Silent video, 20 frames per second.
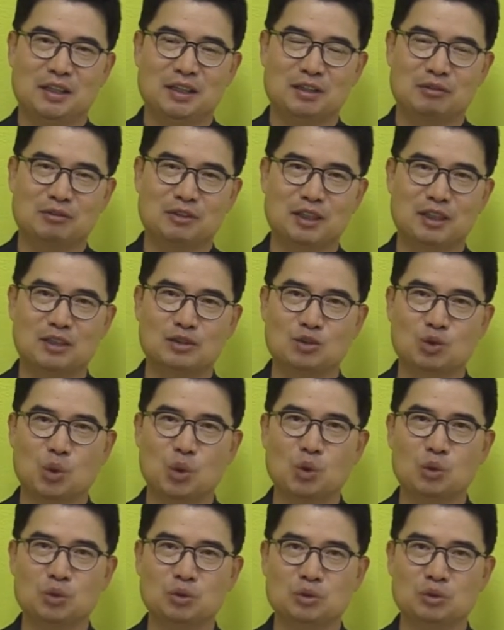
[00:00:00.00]
예, 우리가
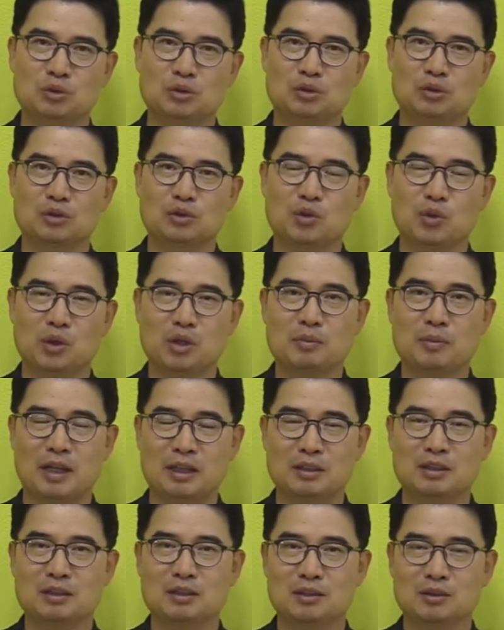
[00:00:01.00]
좋은 교회를
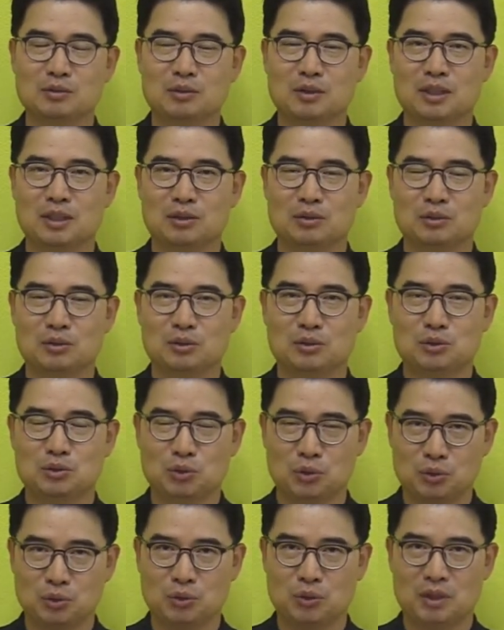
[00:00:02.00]
만들기를 원하고 또
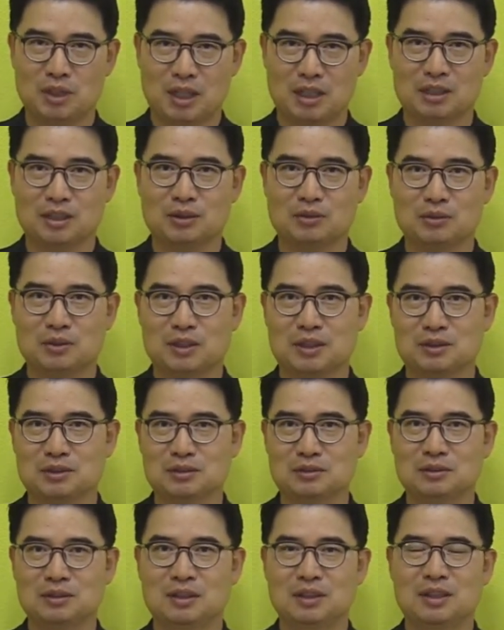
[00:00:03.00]
좋은 교회 다니기
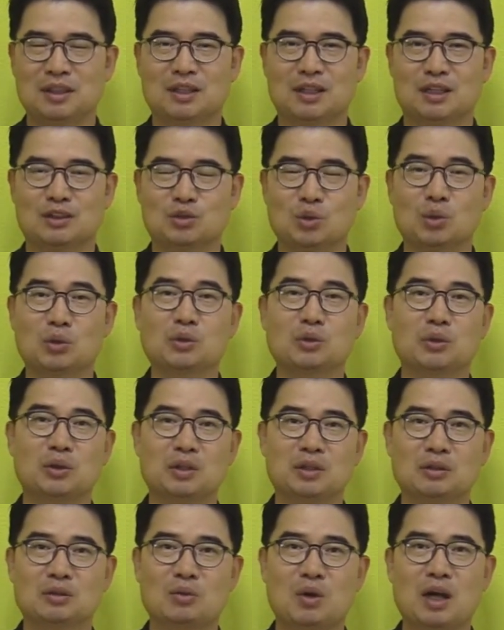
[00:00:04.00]
원하죠. 그러니까 좋은
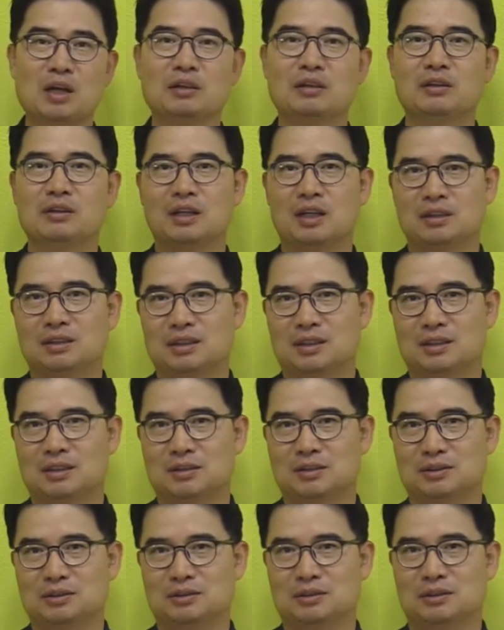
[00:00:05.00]
교회는 환경이 아니라
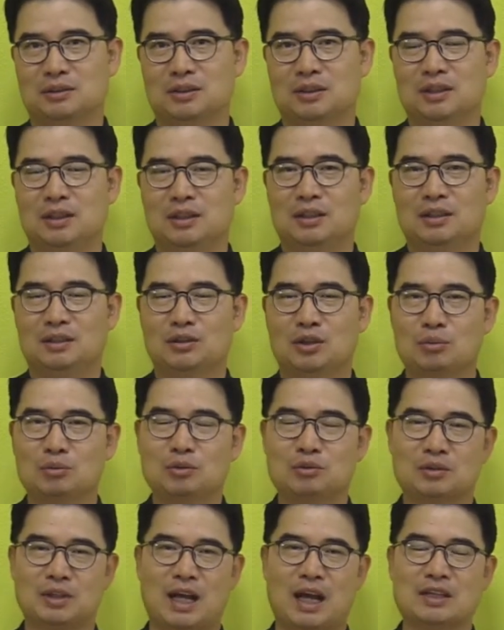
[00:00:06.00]
그렇죠.
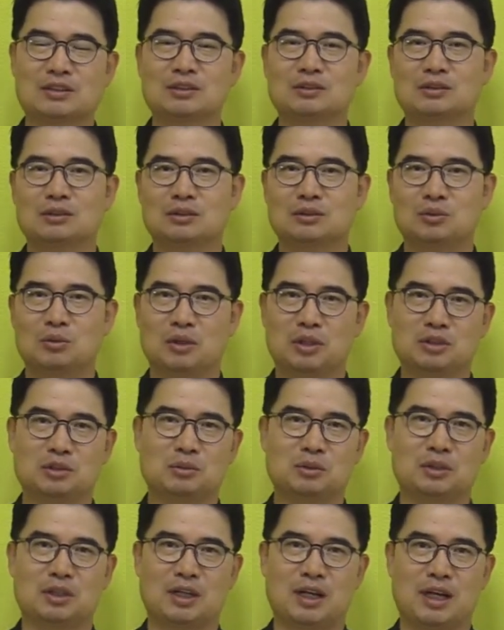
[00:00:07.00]
여러분 가정을 통해서
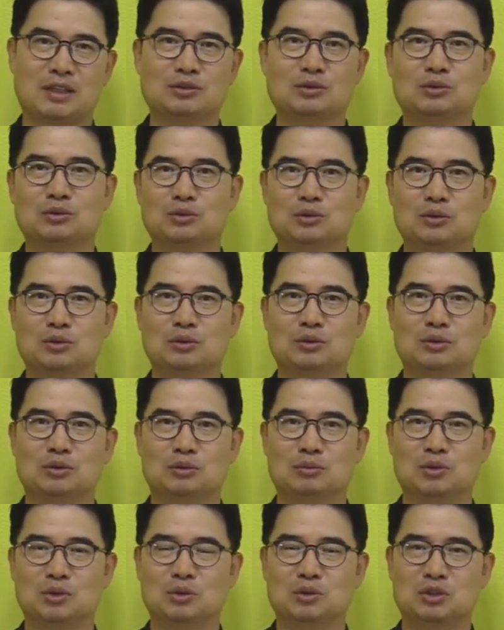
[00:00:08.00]
볼 때 가정도
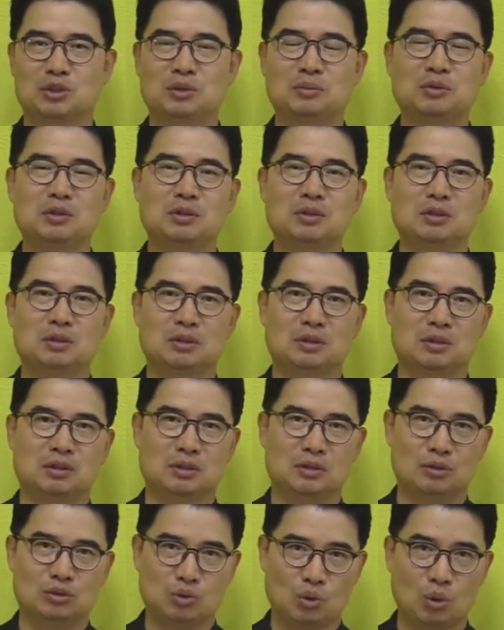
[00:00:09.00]
뭐 집이
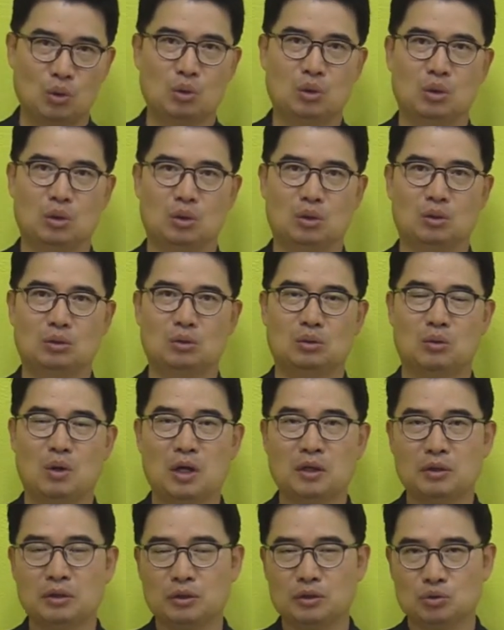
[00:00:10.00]
좋고 또
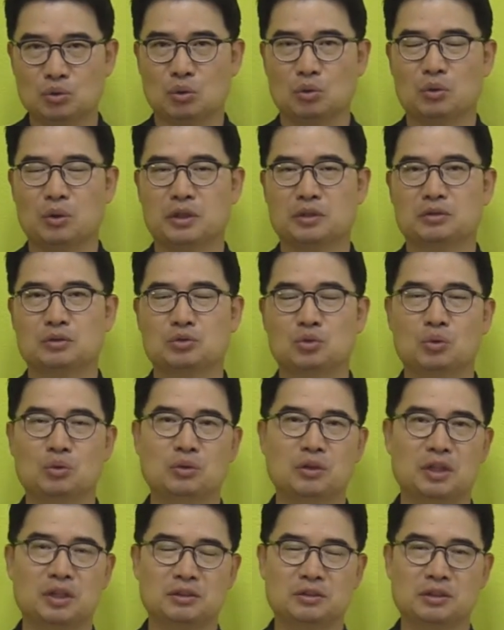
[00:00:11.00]
환경이 좋고 해서
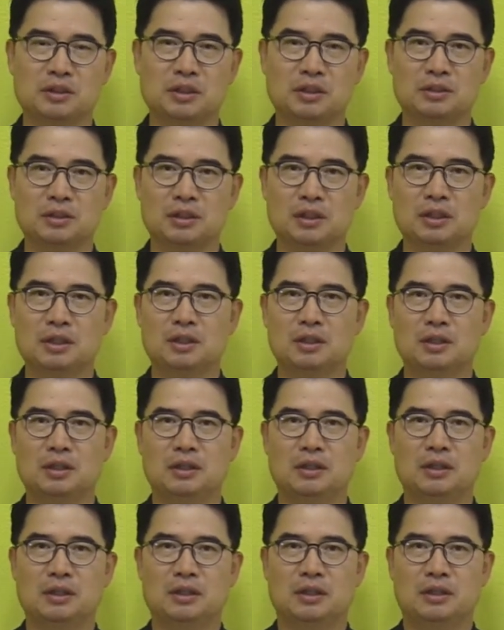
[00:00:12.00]
좋은 가정이 아니라
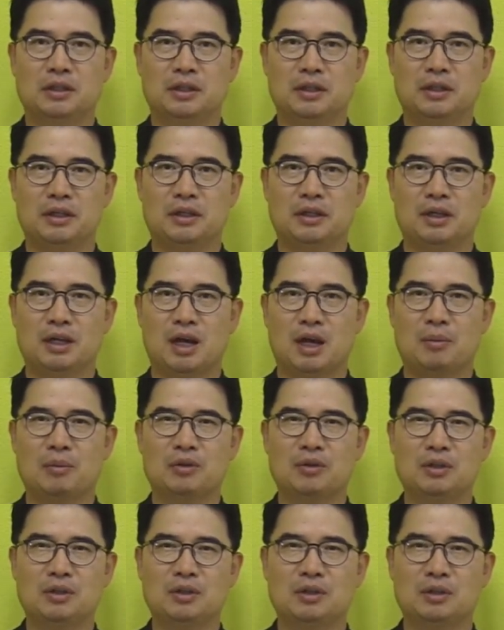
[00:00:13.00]
예,
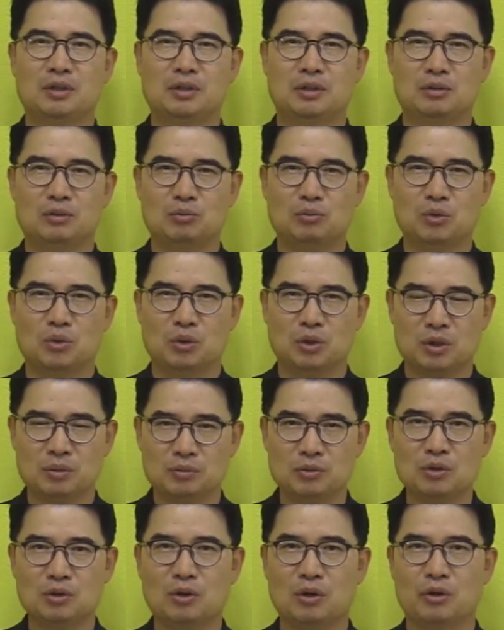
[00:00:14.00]
아무리 뭐
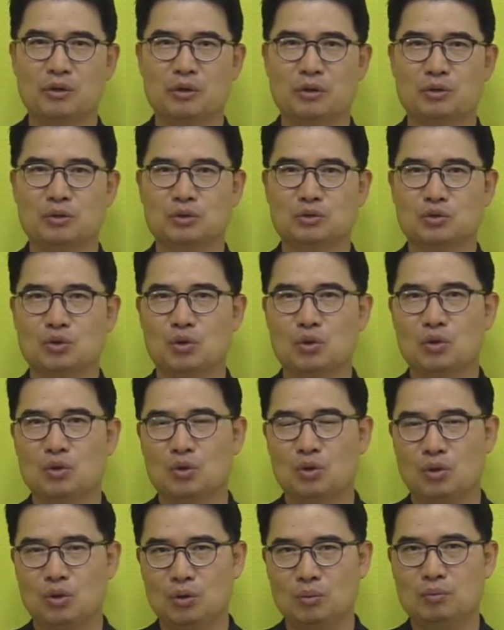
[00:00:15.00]
힘들고 어렵고
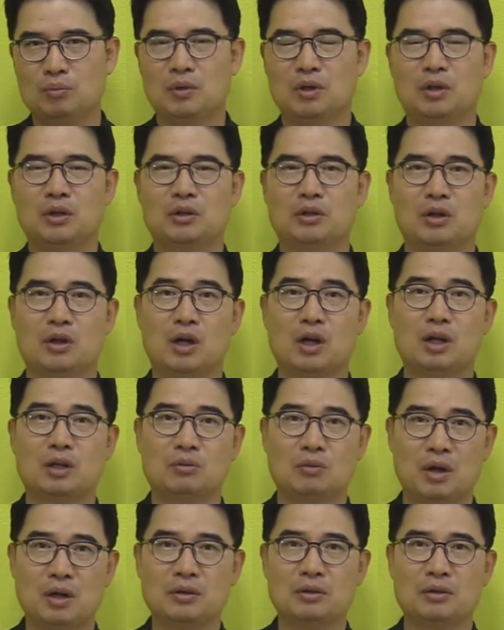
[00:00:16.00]
조금 어,
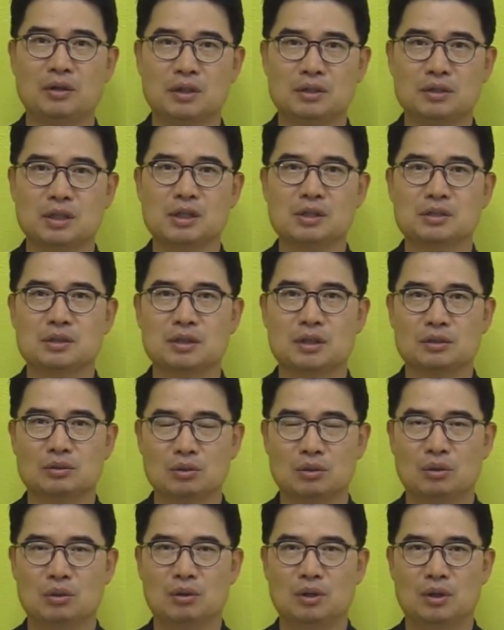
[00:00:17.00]
열악한 환경에
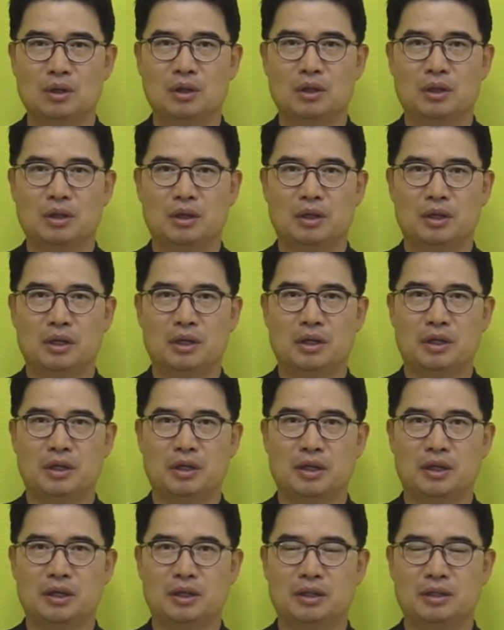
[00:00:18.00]
살지라도
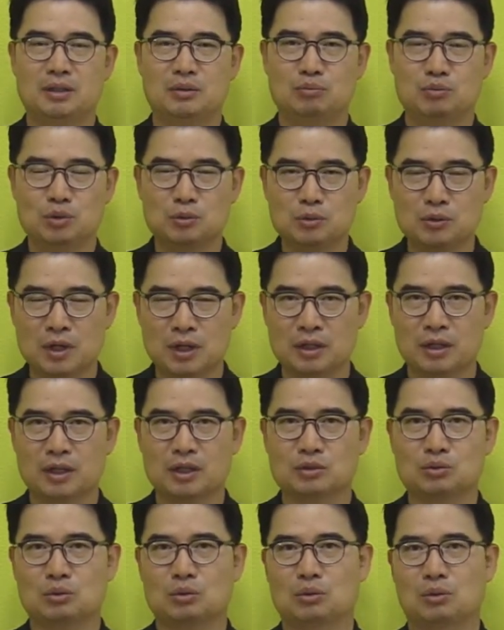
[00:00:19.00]
예, 이 부부
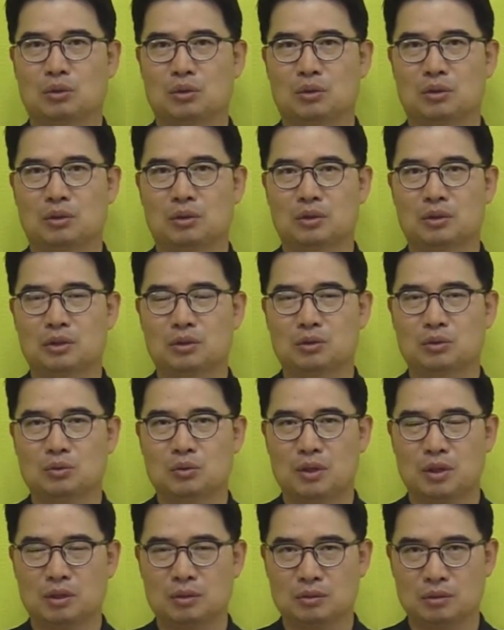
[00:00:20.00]
관계가 좋고 그리고
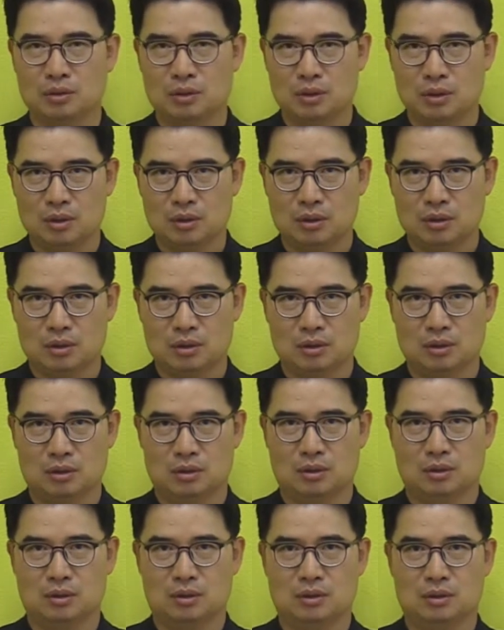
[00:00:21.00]
또한
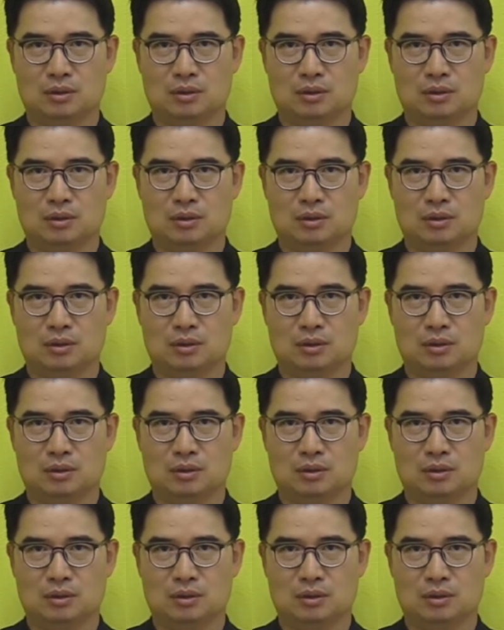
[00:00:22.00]
그